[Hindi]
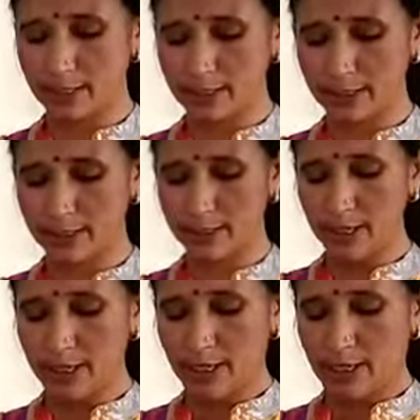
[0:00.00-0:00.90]
लेकिन
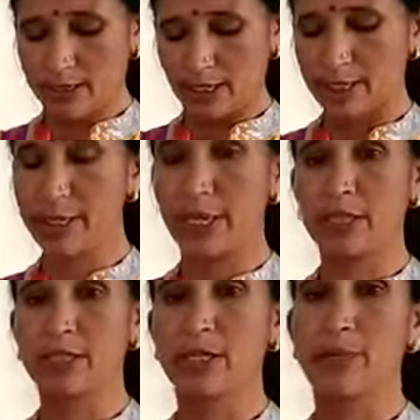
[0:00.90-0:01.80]
सही
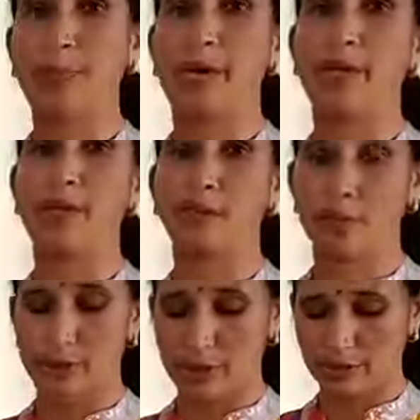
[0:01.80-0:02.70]
अर्थ को पाने की
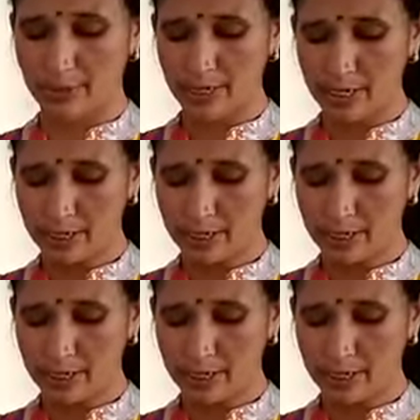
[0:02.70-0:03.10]
कोशिश मैंने